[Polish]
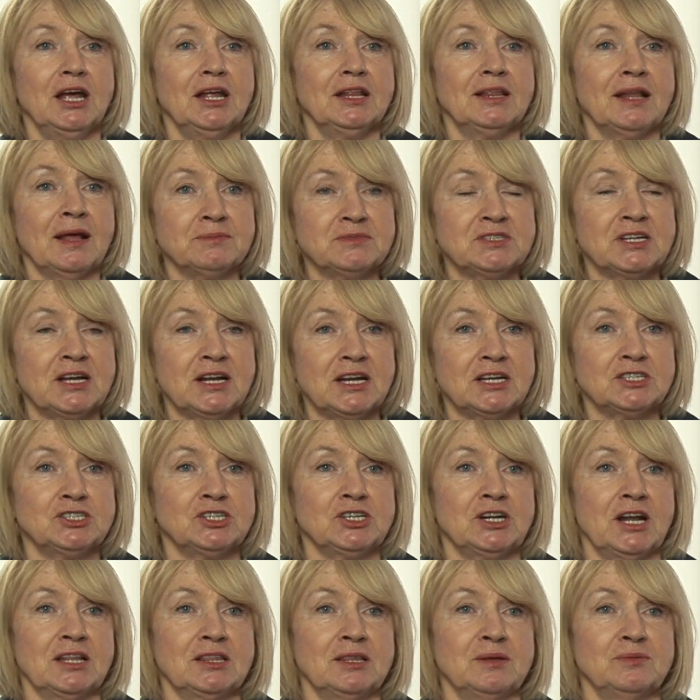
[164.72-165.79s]
nam
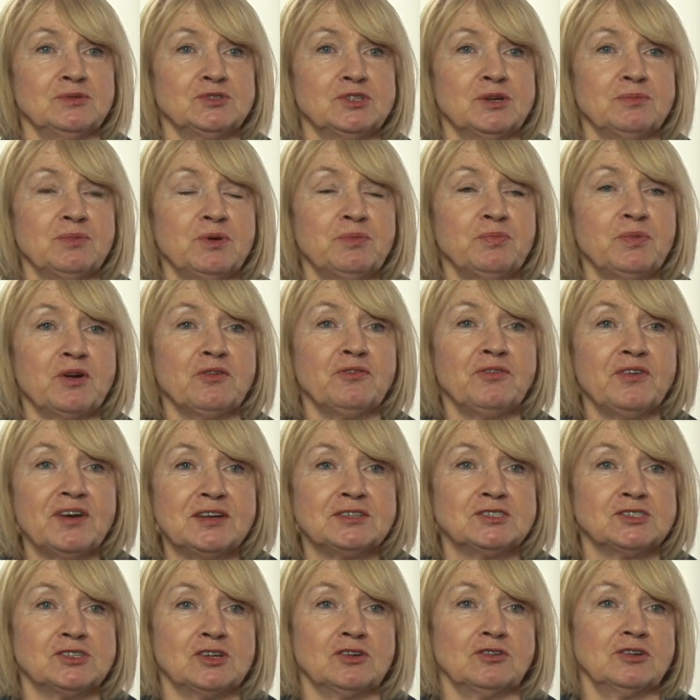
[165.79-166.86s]
zależy na tym, żeby
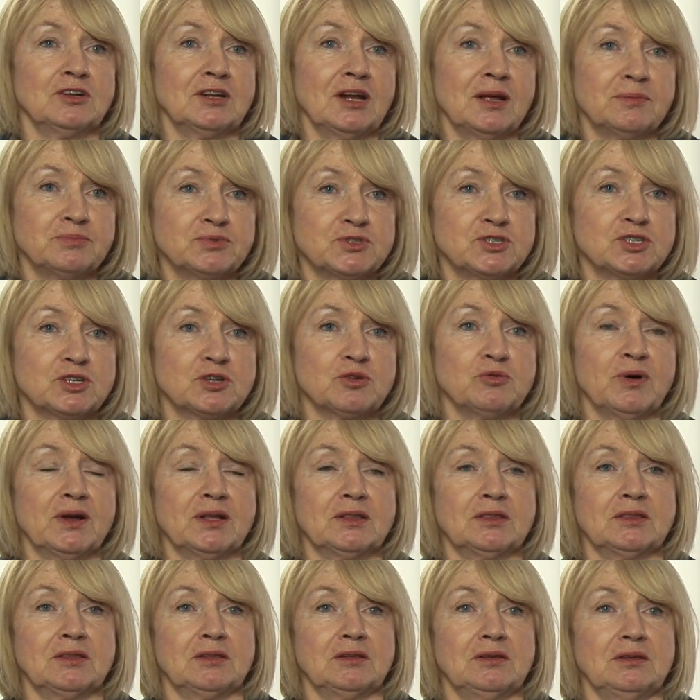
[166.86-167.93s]
profesor, na
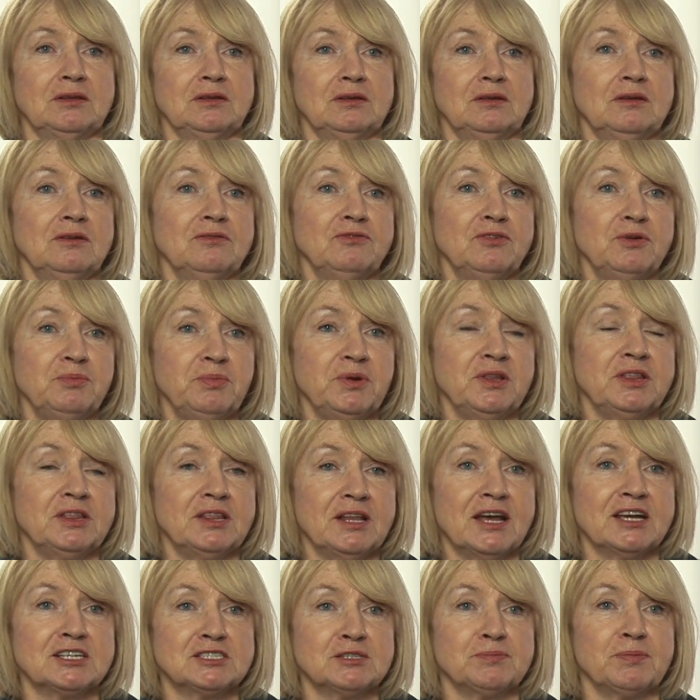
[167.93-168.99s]
przykład y,
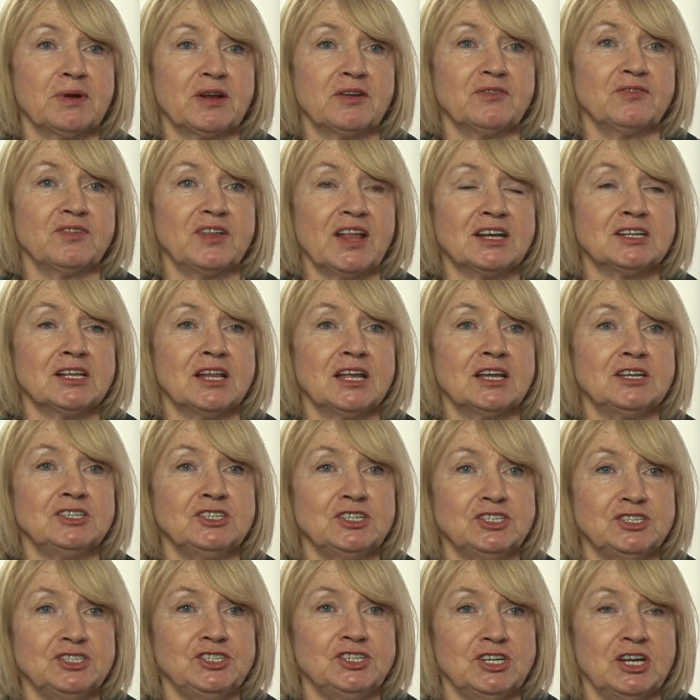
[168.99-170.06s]
wybitny ekspert w danej
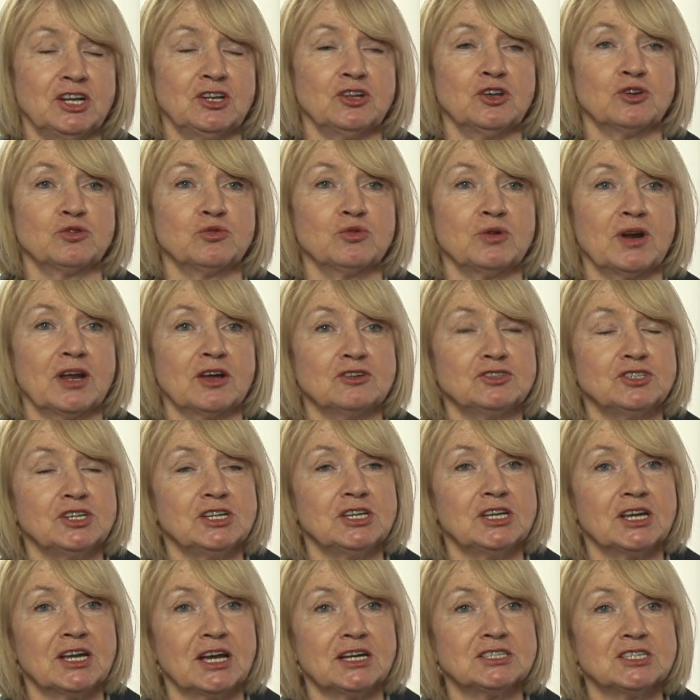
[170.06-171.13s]
dziedzinie, do którego
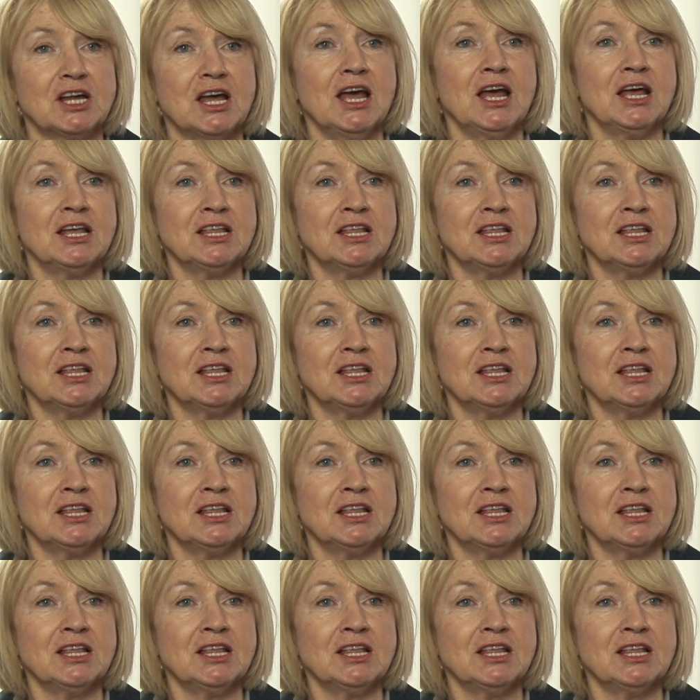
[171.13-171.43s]
dziennikarz